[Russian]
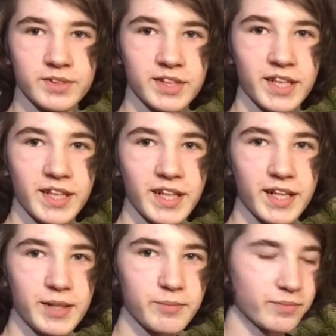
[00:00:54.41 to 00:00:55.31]

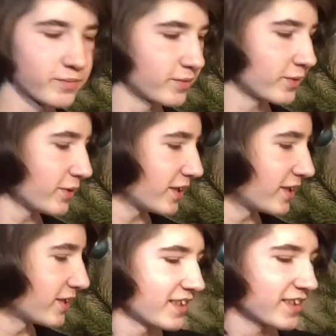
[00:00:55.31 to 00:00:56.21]
Та-дам! Ой,
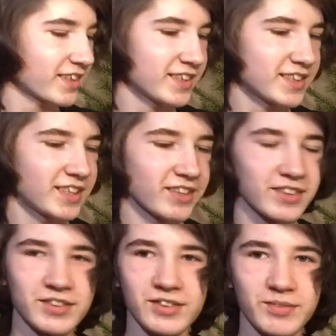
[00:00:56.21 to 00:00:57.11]
это
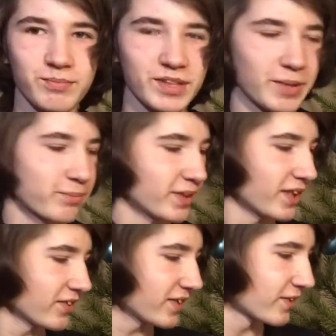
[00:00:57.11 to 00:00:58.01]
интересно, тут
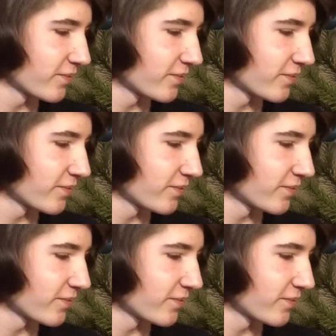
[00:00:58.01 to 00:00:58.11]
пенопласт.